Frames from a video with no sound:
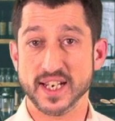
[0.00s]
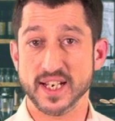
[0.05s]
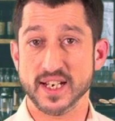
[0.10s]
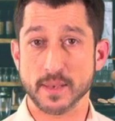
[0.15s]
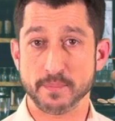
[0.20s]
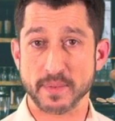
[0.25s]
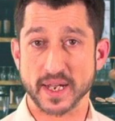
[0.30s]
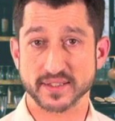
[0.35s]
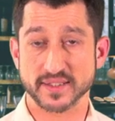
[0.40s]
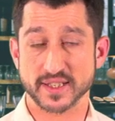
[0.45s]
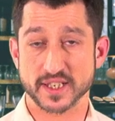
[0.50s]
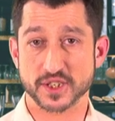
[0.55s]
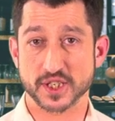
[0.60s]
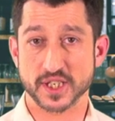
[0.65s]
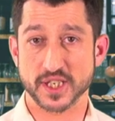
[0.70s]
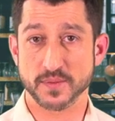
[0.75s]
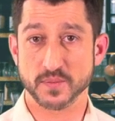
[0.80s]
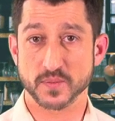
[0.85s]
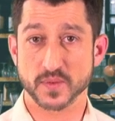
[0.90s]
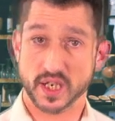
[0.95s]
et la
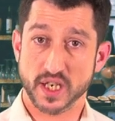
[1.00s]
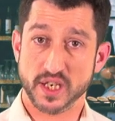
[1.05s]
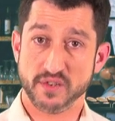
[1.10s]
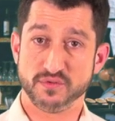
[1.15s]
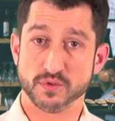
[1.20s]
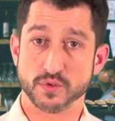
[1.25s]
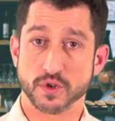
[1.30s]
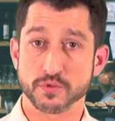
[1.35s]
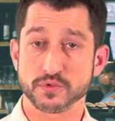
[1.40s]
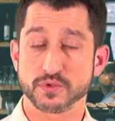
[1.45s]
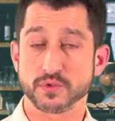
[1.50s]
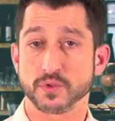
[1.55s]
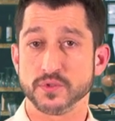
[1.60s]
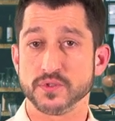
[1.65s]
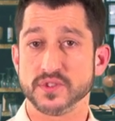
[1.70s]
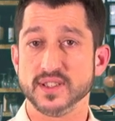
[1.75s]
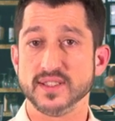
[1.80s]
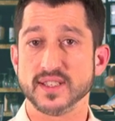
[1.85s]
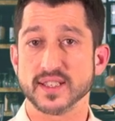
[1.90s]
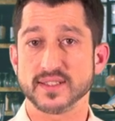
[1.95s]
partager et vous rendre sur le
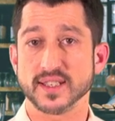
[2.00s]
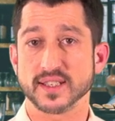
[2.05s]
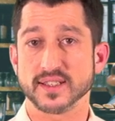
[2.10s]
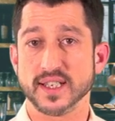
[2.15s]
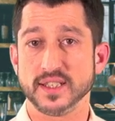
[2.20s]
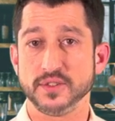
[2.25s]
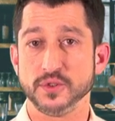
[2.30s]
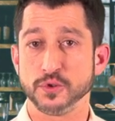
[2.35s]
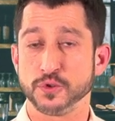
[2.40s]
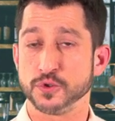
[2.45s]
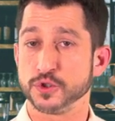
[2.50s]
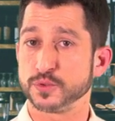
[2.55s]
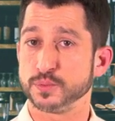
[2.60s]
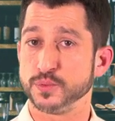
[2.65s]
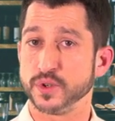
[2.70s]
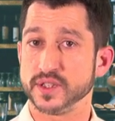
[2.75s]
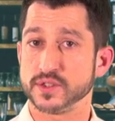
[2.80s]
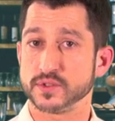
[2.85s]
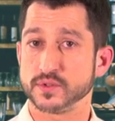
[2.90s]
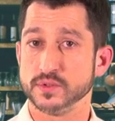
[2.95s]
site internet de Coach
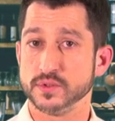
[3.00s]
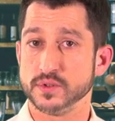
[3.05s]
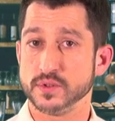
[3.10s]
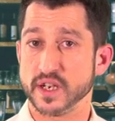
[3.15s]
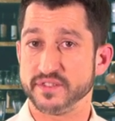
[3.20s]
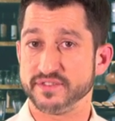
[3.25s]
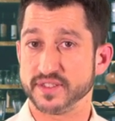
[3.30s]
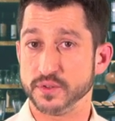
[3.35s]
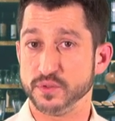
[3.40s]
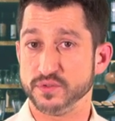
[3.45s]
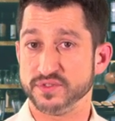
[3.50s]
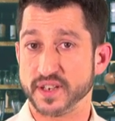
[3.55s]
Moresto afin de nous